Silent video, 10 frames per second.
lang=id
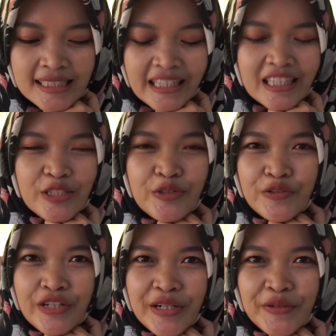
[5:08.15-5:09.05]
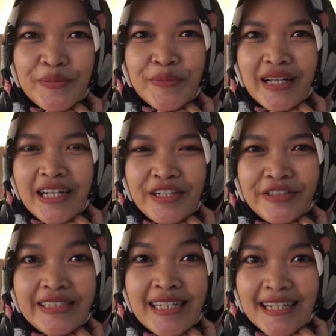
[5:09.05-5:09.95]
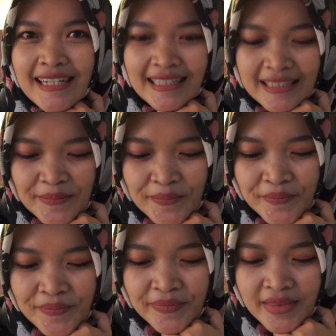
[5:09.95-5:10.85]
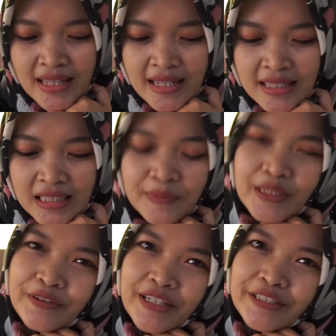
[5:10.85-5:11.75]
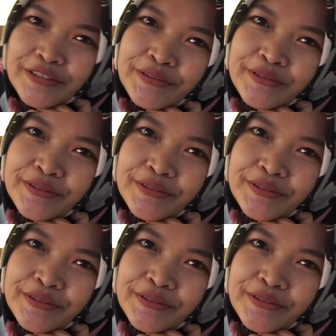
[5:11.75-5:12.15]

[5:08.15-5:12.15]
S2 cum dan tepat waktu